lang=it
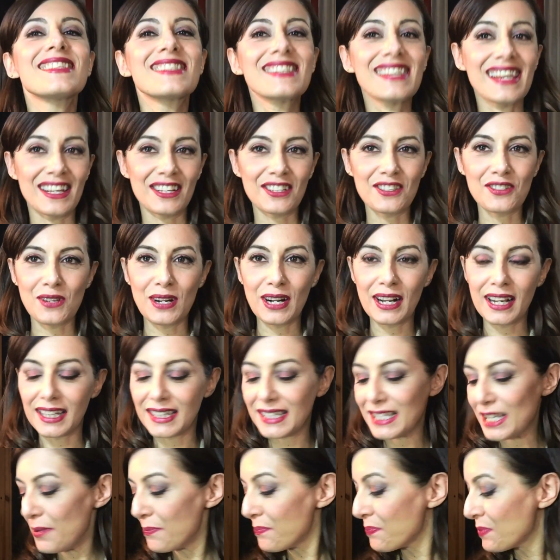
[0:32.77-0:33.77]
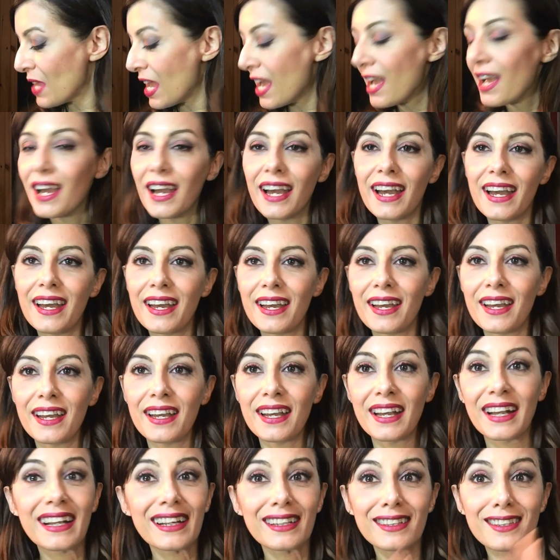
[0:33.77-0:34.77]
Scherzo ragazze,
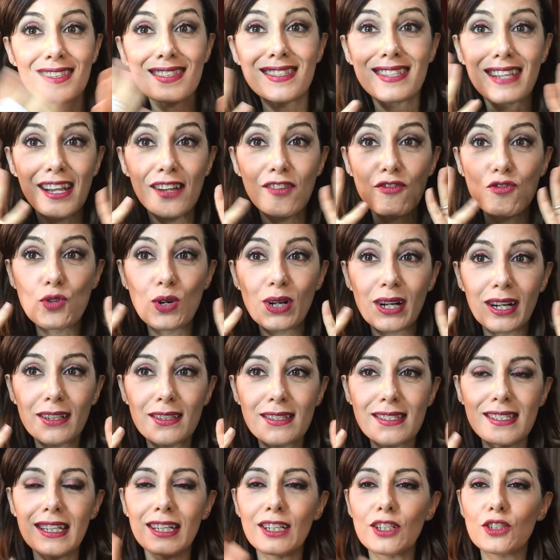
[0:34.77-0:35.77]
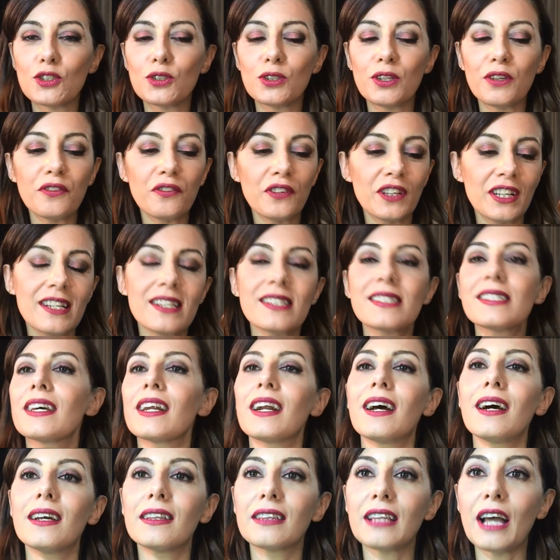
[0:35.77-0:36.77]
eh, cazzeggio, cazzeggio di fine
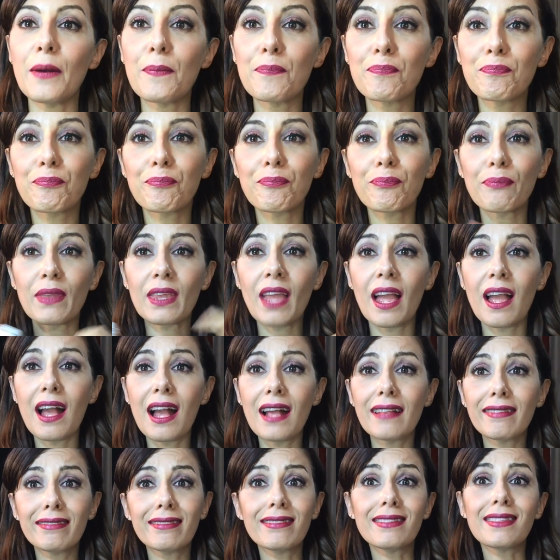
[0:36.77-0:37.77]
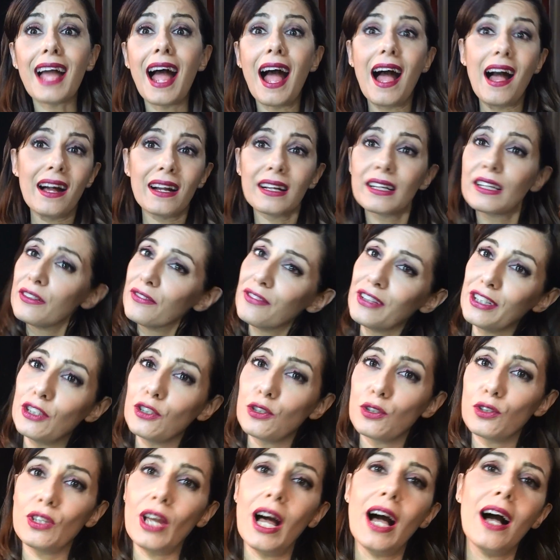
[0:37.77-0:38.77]
serata tag,
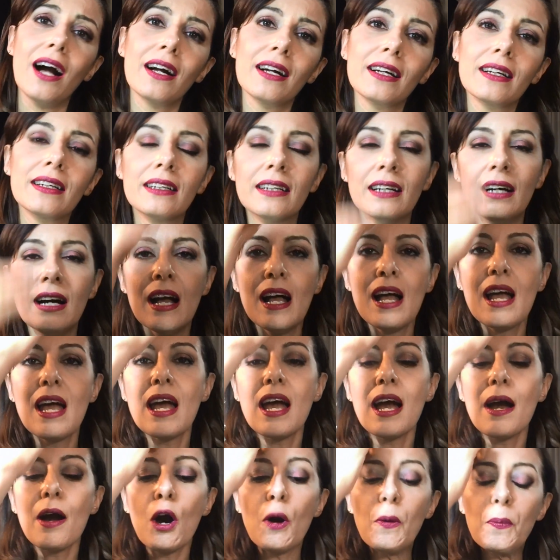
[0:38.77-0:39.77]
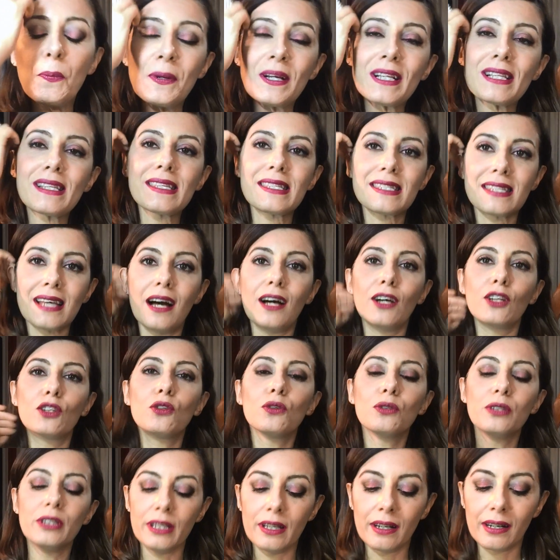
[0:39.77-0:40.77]
video tag, ho
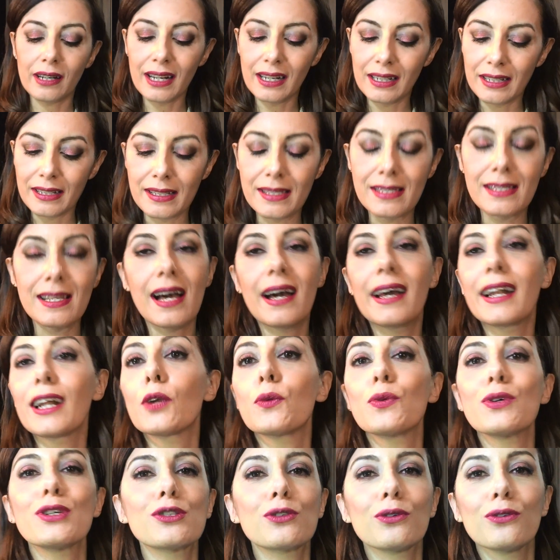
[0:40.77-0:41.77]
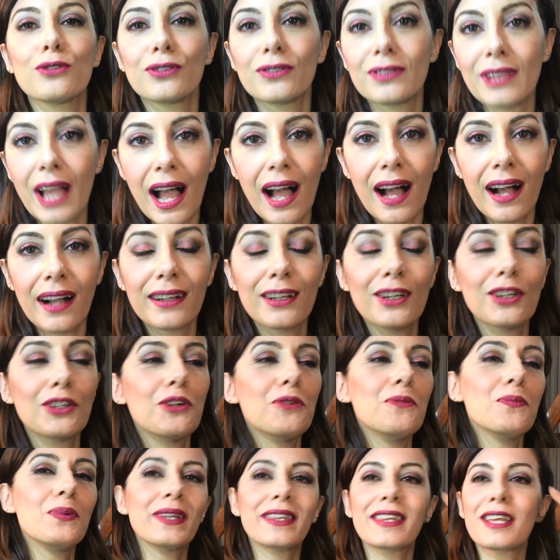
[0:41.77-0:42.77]
pensato di realizzare questo tag
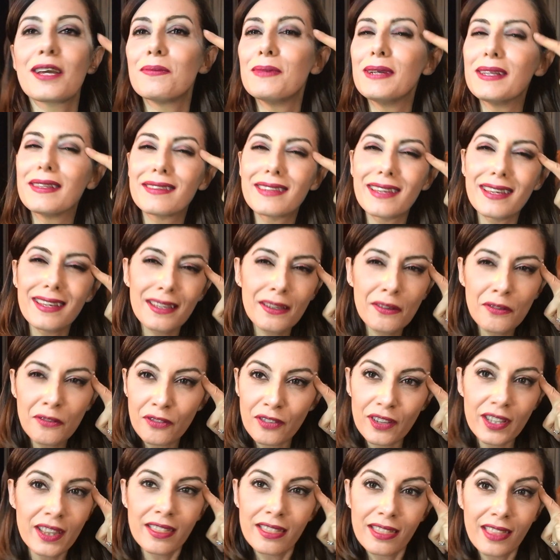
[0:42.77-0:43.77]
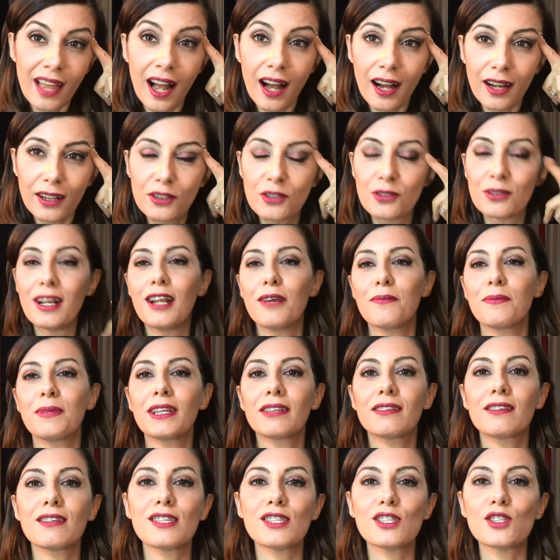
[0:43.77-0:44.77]
completamente inventato dalla
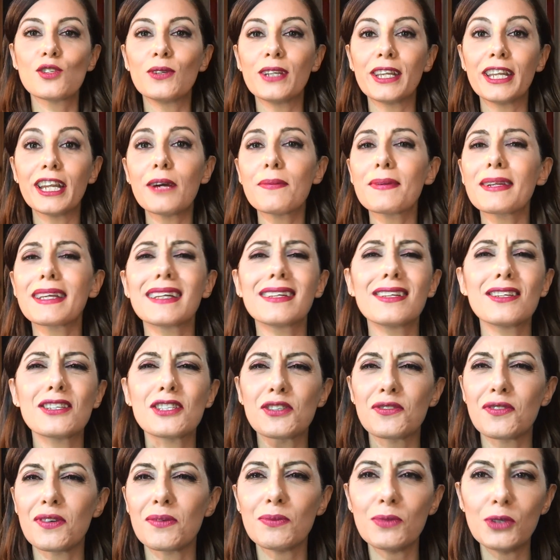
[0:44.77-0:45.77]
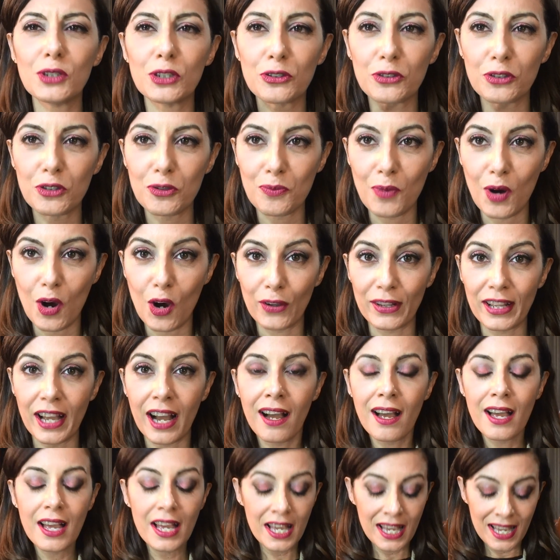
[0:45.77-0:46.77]
mia testolina, perché adesso va molto di
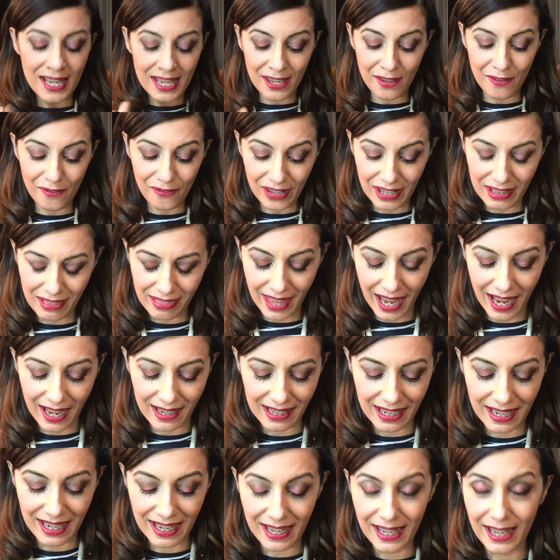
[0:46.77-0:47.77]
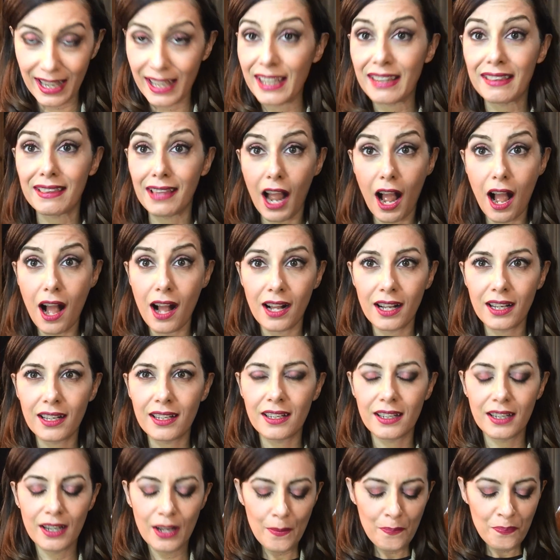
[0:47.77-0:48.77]
moda inventare i
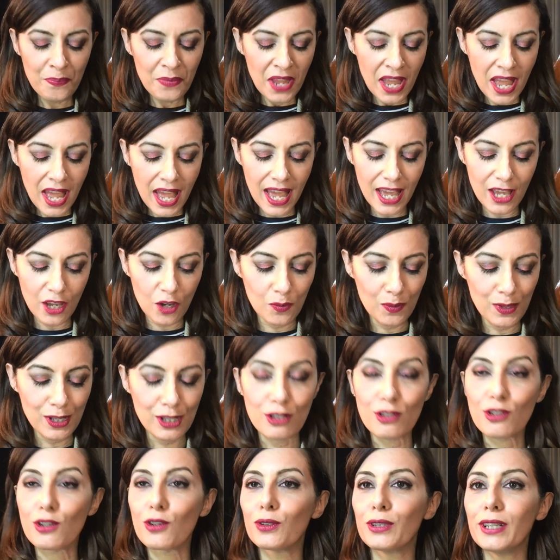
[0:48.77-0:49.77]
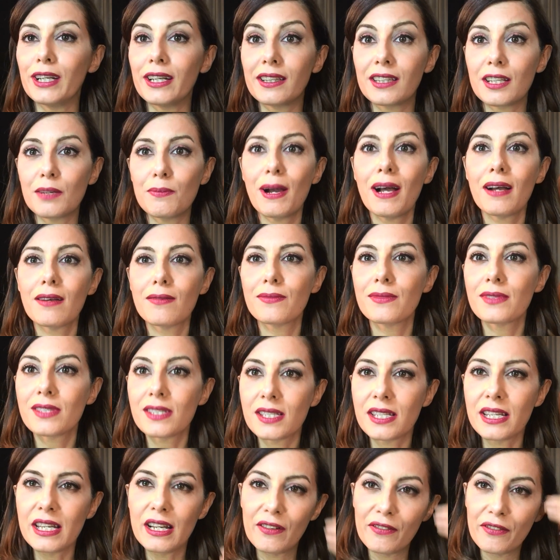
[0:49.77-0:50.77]
tag. E io mi sono detta, ma
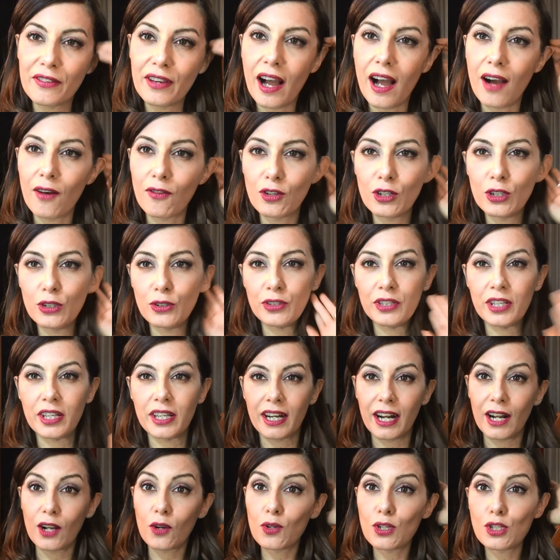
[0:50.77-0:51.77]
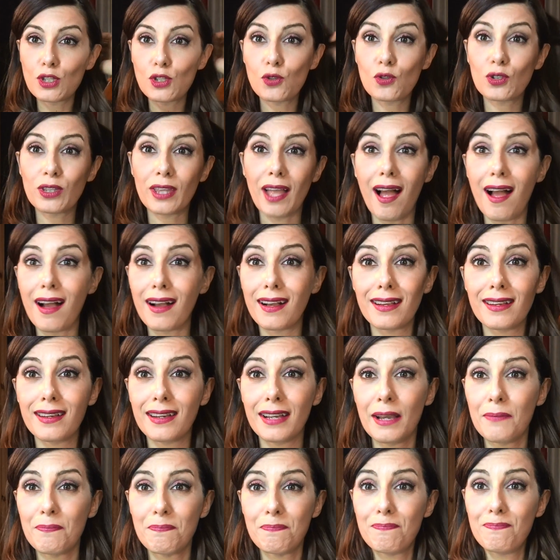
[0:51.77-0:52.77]
Silvia, voglio dire, questo tag
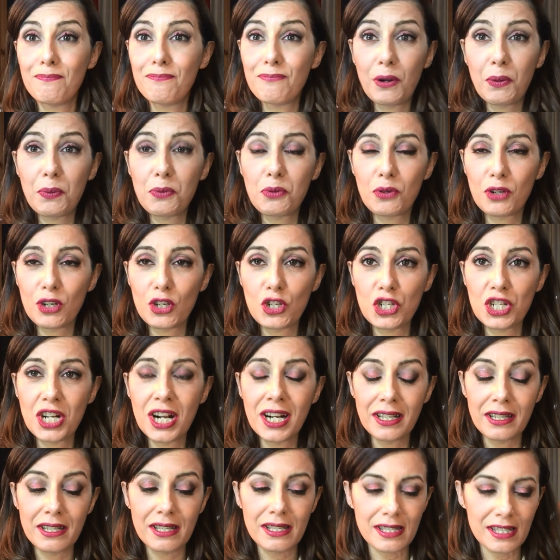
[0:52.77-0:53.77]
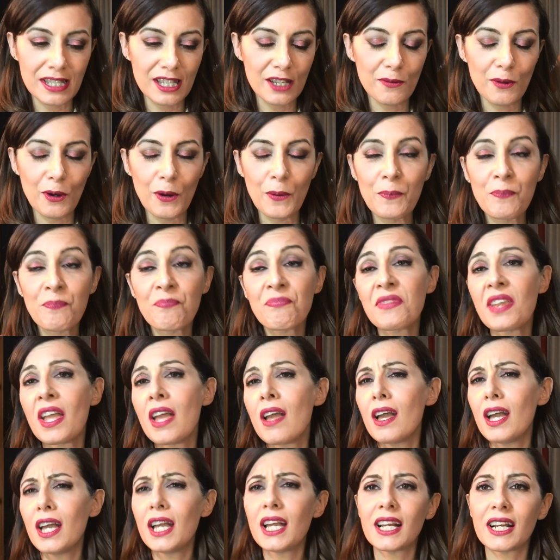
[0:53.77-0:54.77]
è proprio originalissimo.
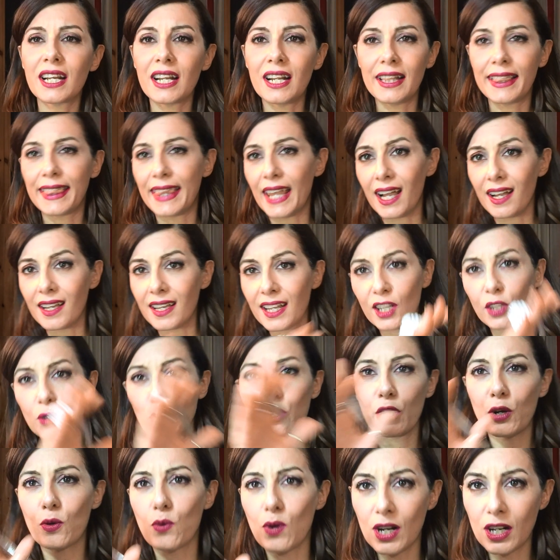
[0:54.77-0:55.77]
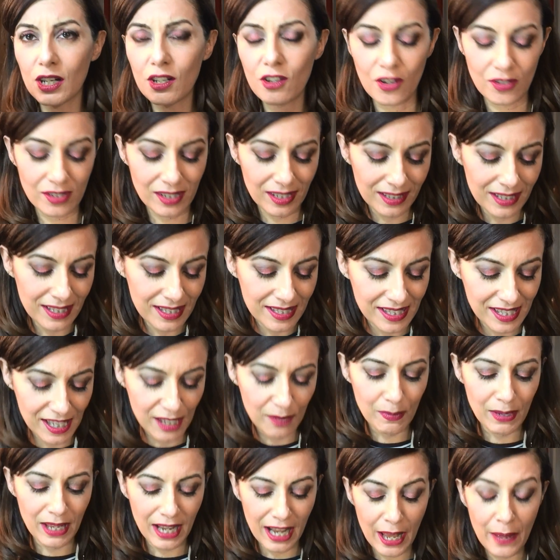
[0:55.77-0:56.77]
in realtà credo che qualcosa di
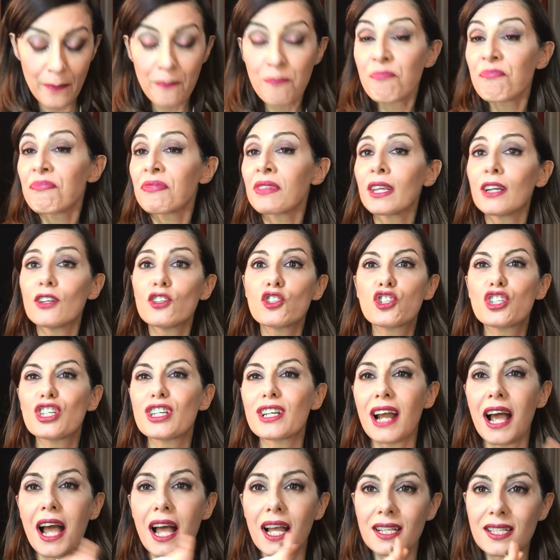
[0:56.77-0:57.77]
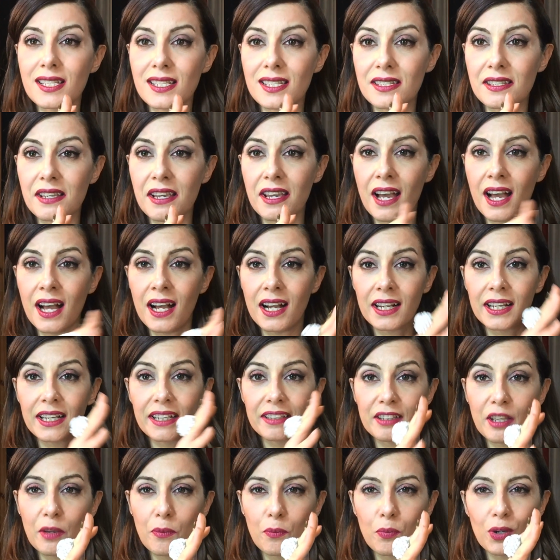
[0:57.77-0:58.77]
simile girasse
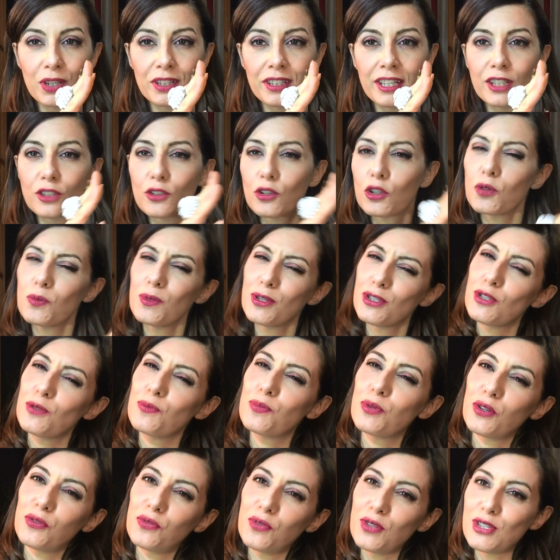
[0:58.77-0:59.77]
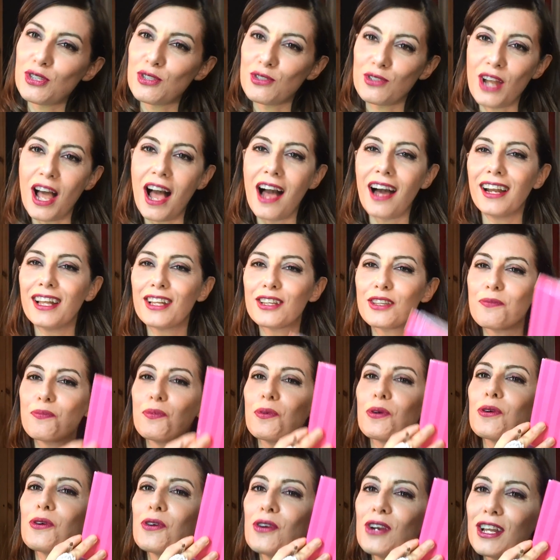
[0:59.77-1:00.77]
anche tempo addietro, come sono professionale,
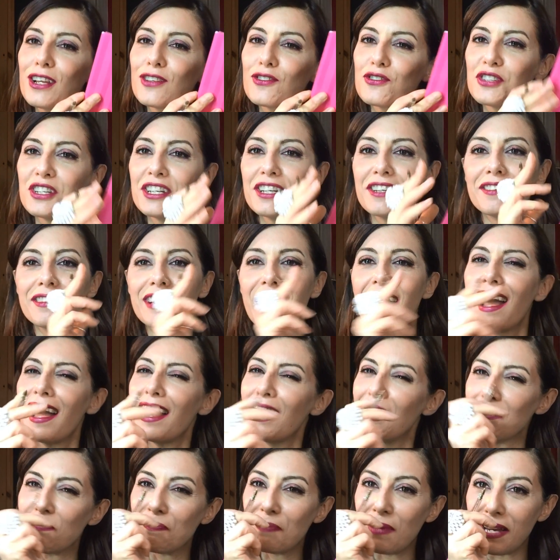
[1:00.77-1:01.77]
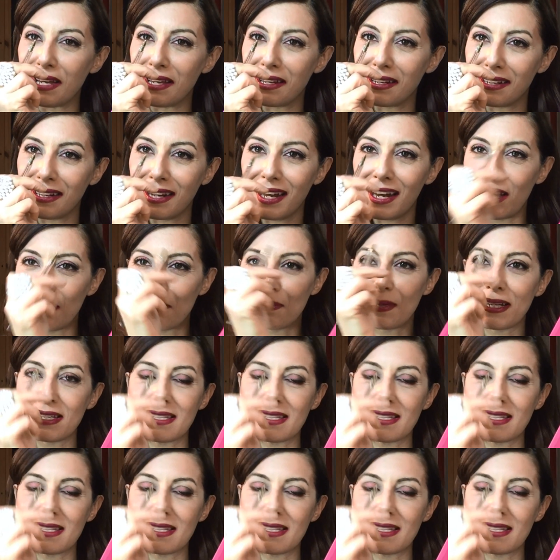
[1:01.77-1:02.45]
tipo con l'agenda e la penna, la